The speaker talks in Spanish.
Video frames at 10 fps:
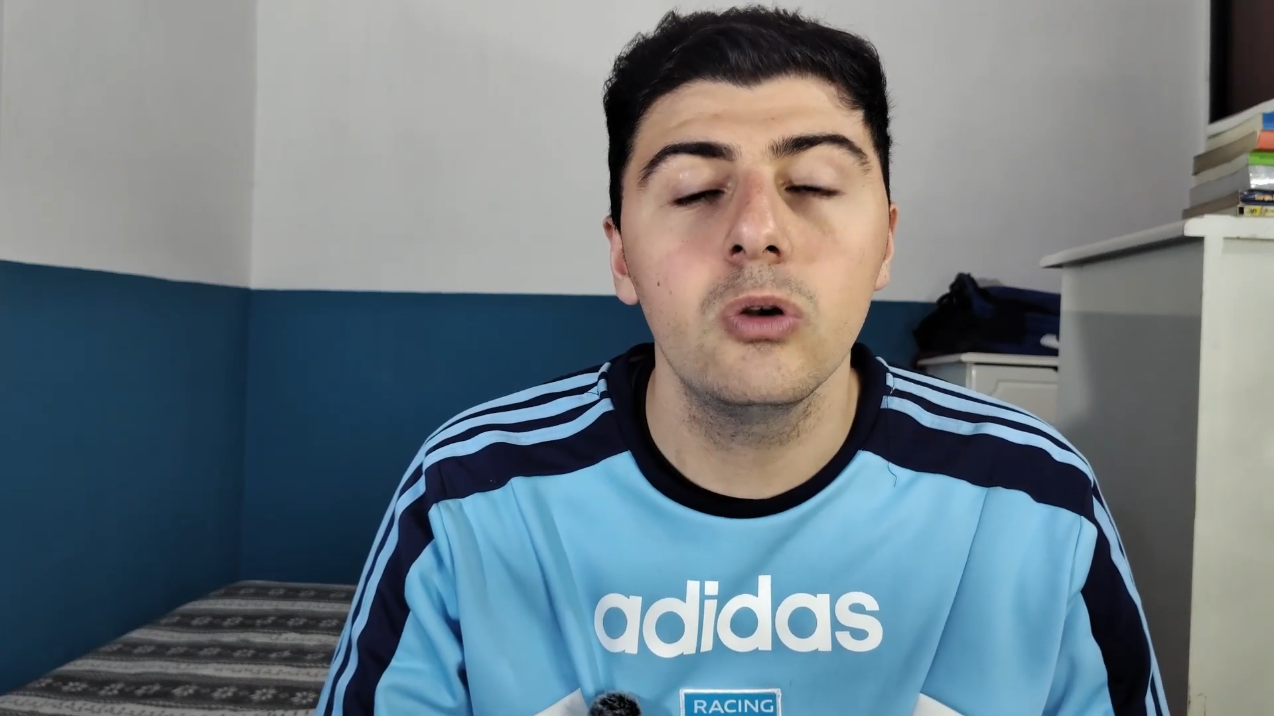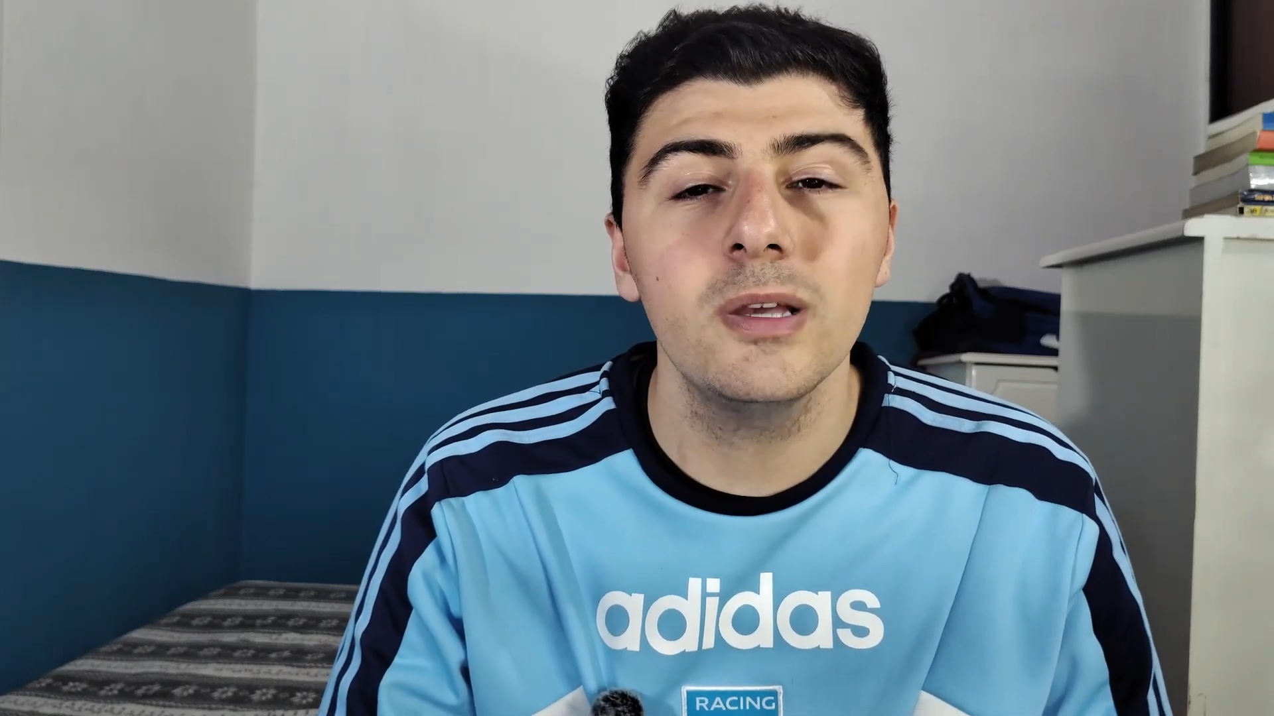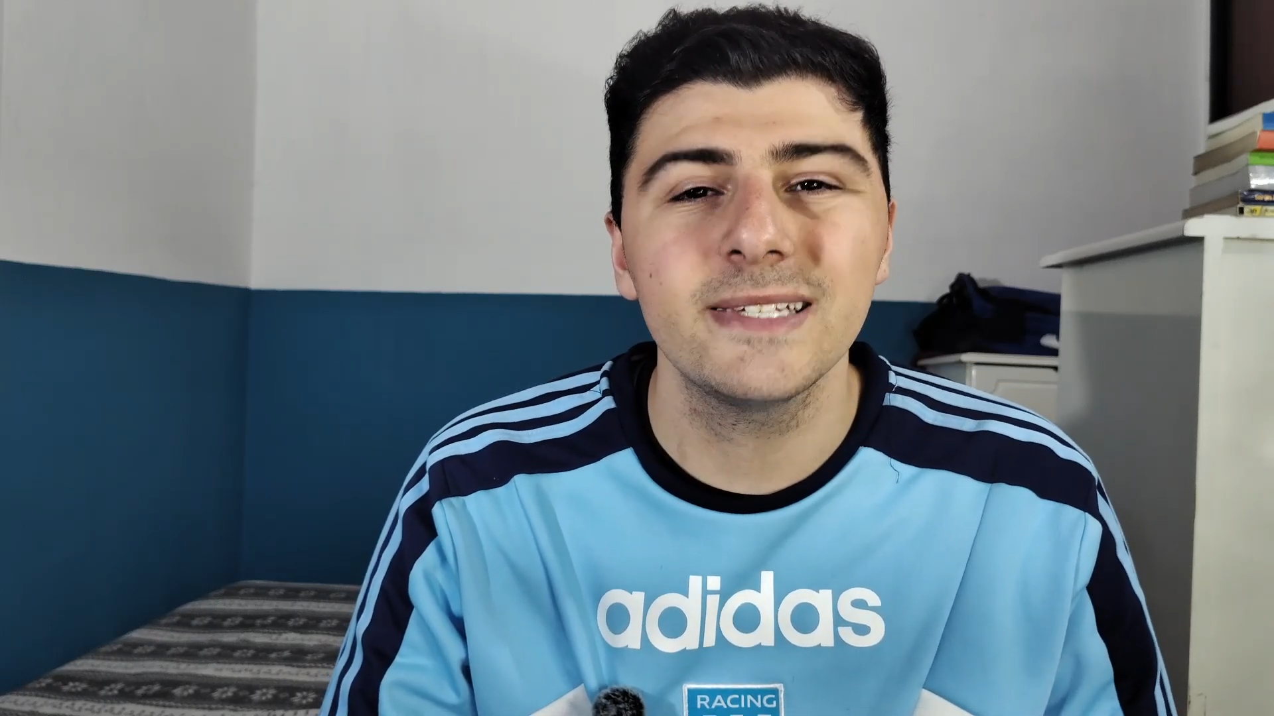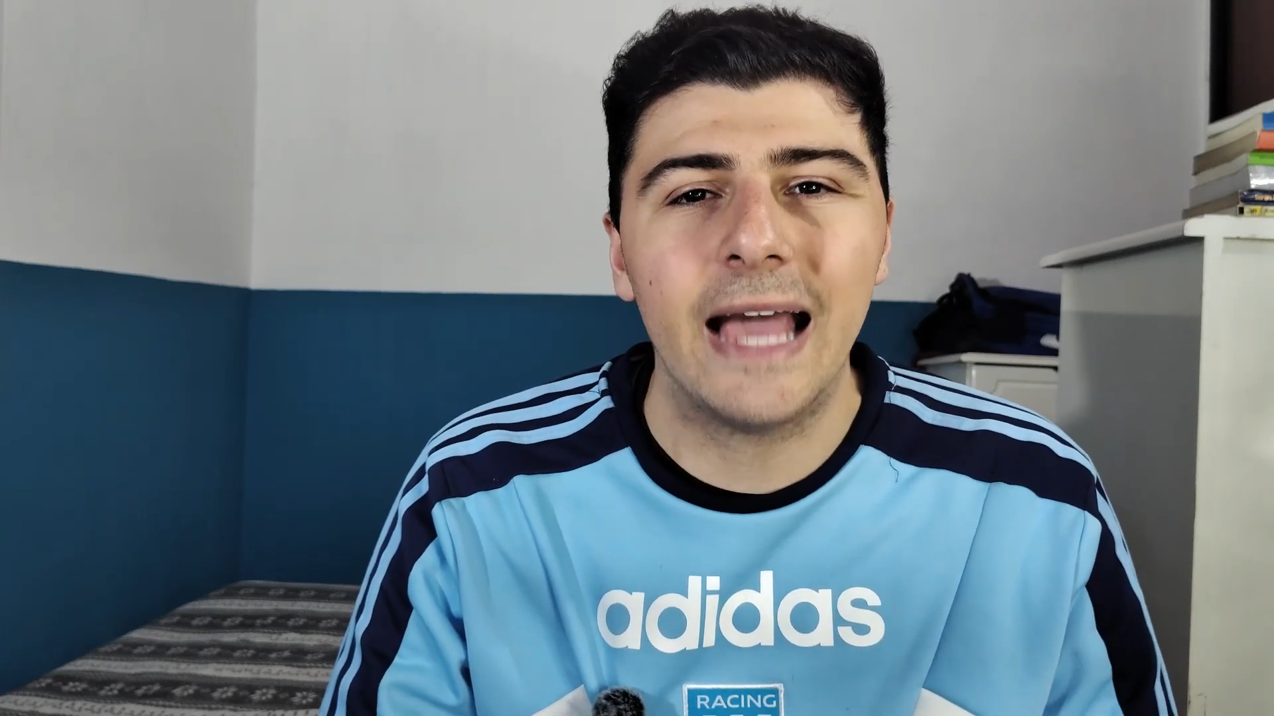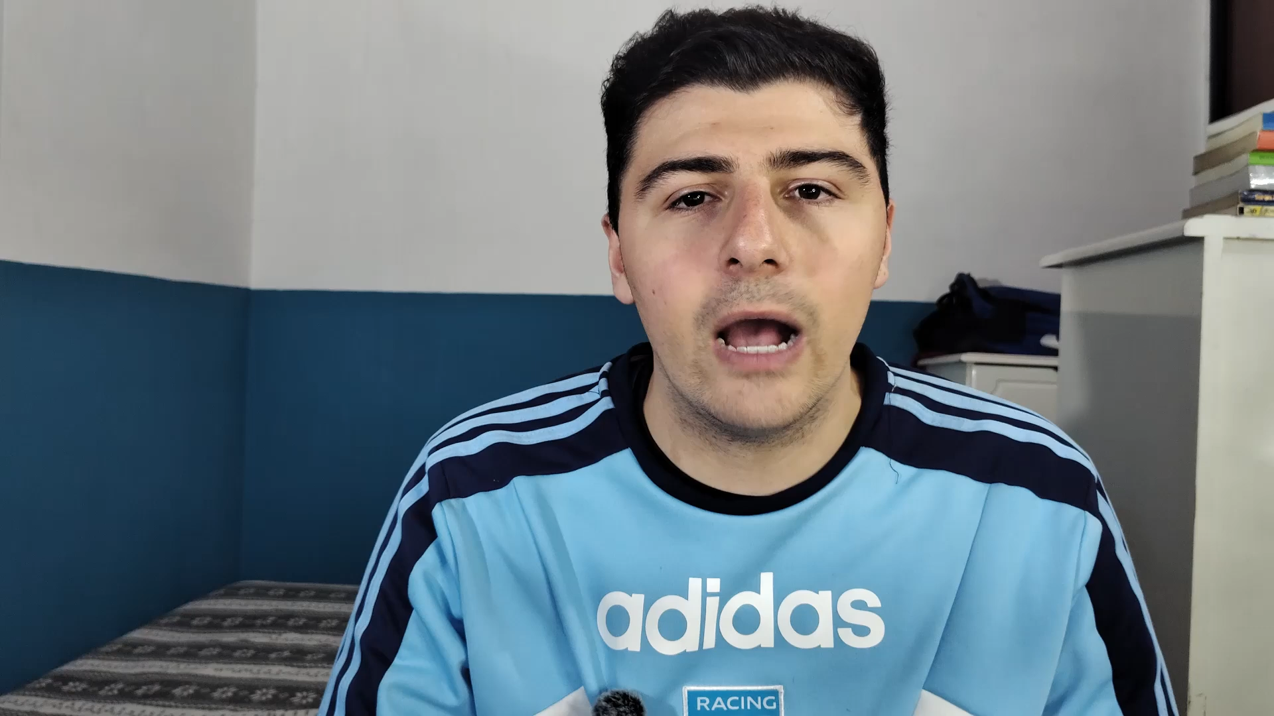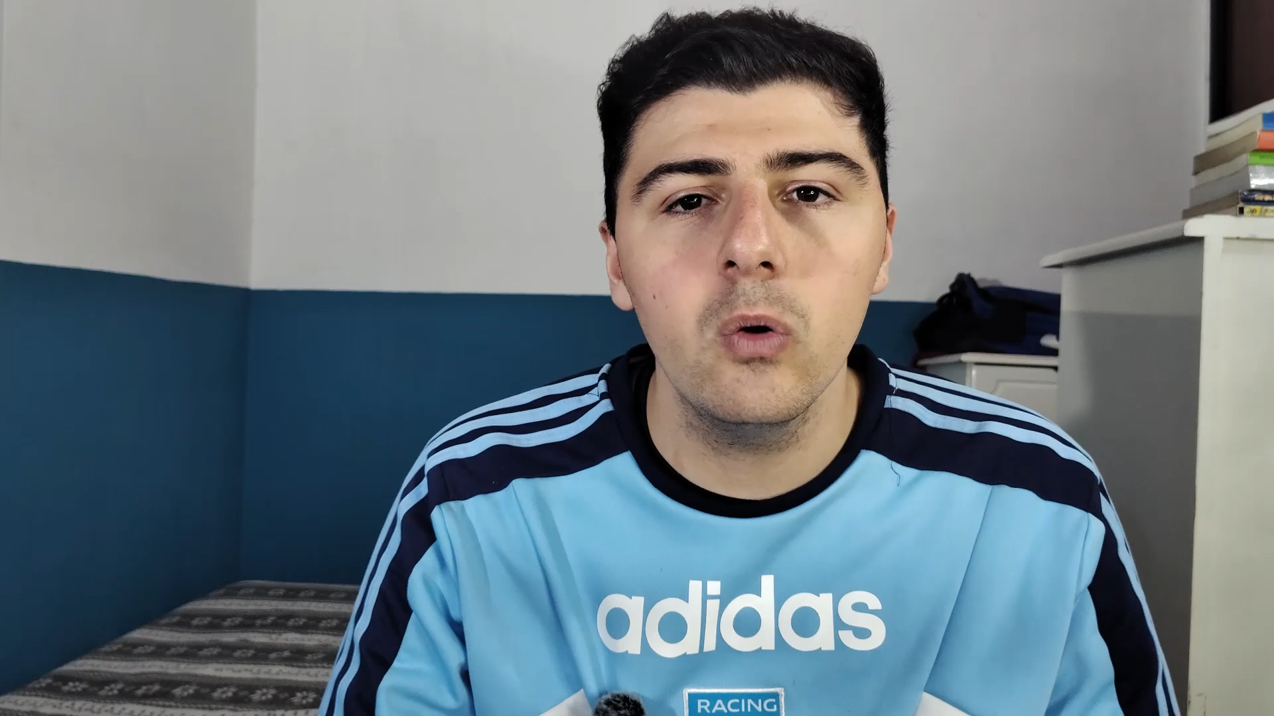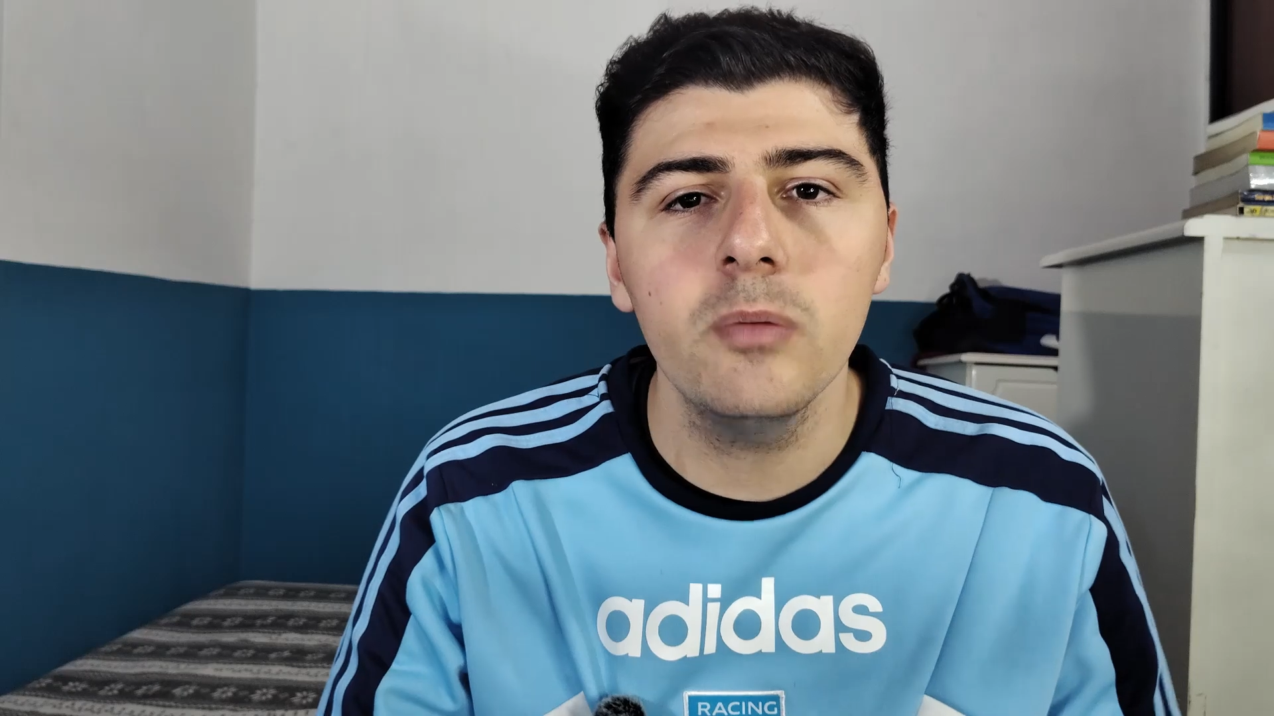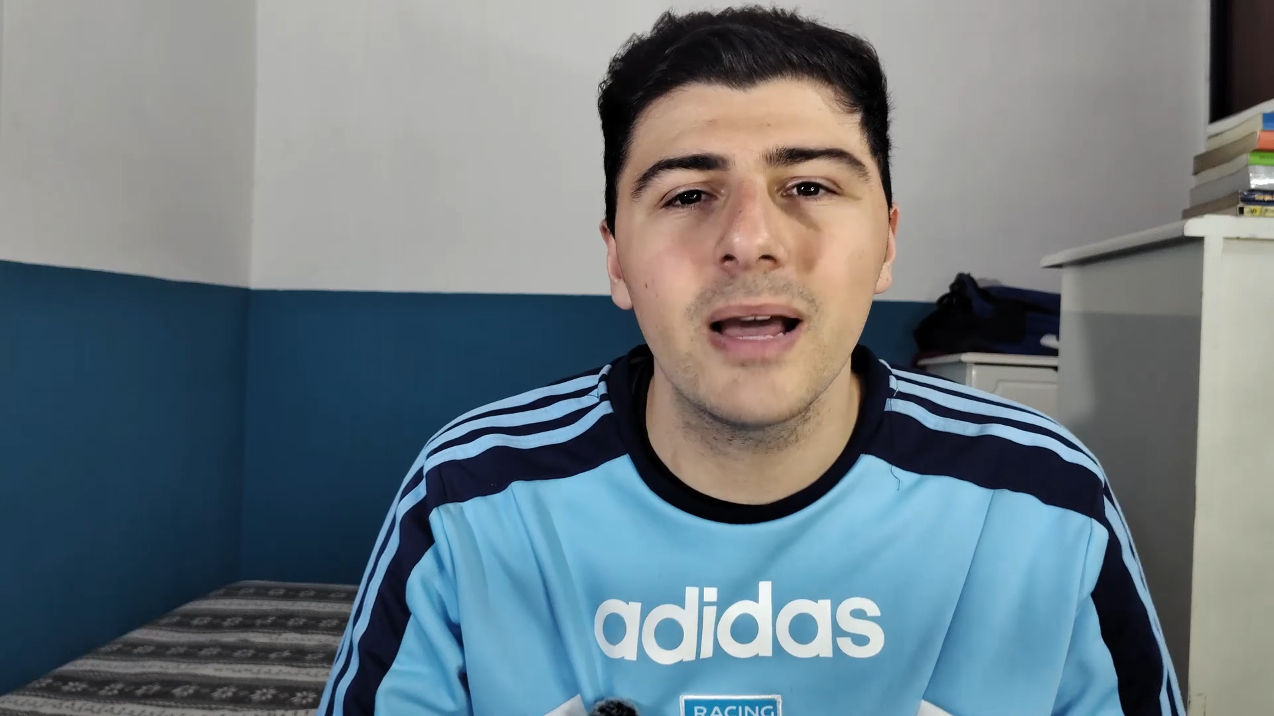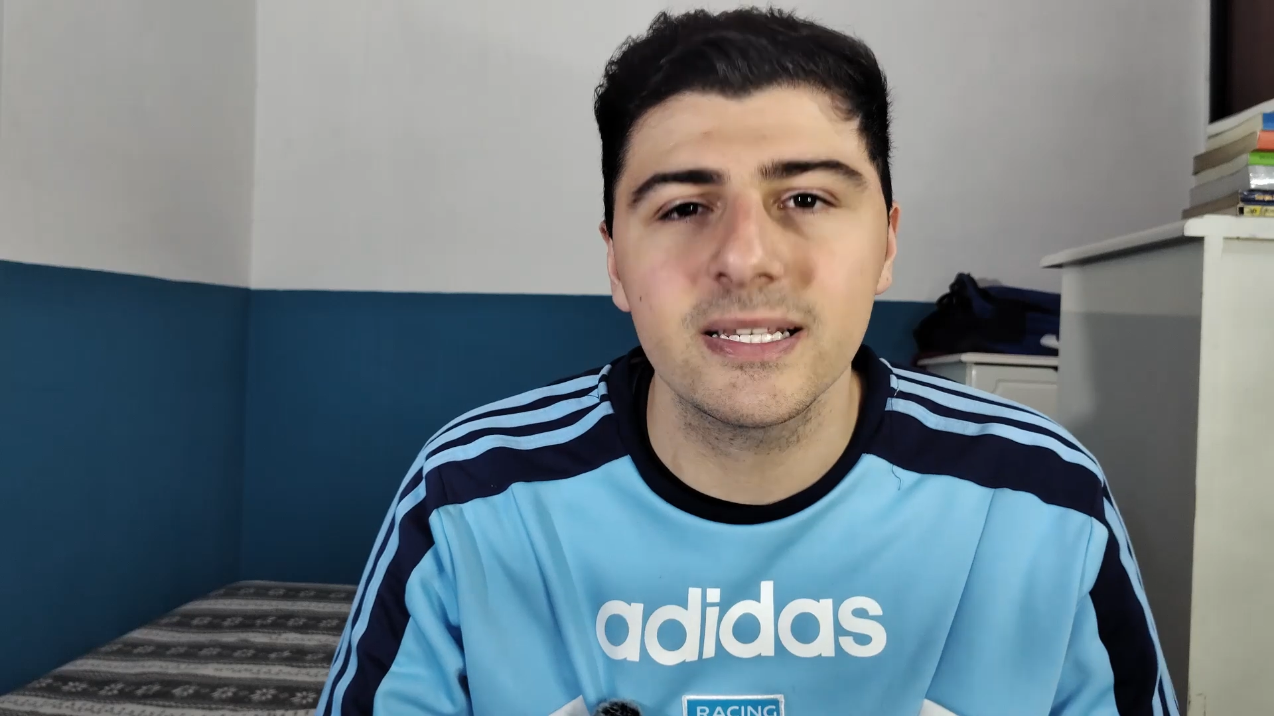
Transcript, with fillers: lo es aún